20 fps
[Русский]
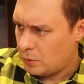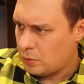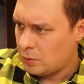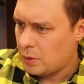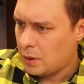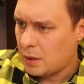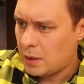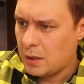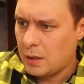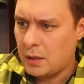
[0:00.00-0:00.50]
Ну,
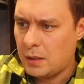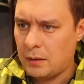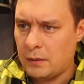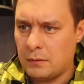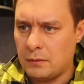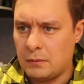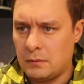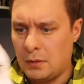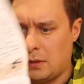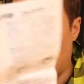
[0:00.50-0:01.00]
такая
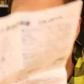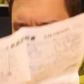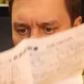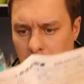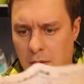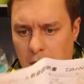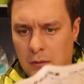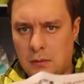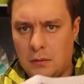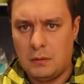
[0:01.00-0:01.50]
довольно
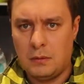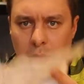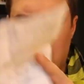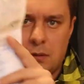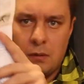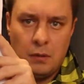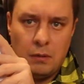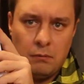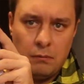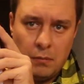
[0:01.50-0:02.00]

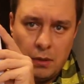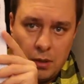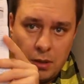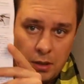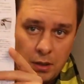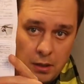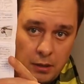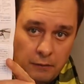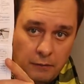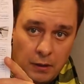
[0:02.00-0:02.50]

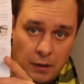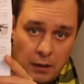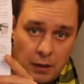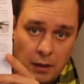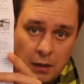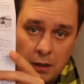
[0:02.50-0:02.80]
большая, видали